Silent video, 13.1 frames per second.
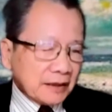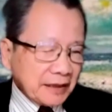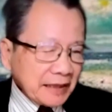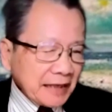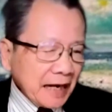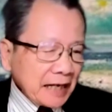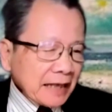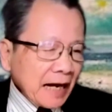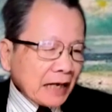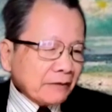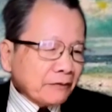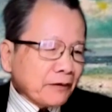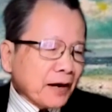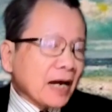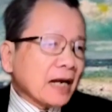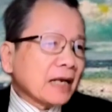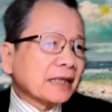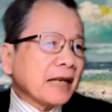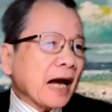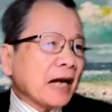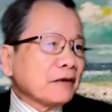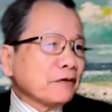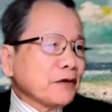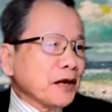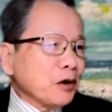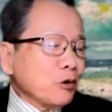xì căng đan về
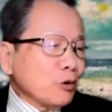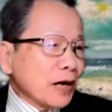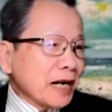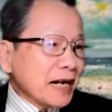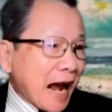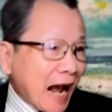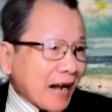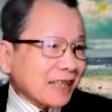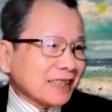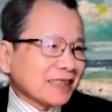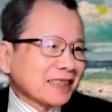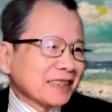trái phiếu ngân hàng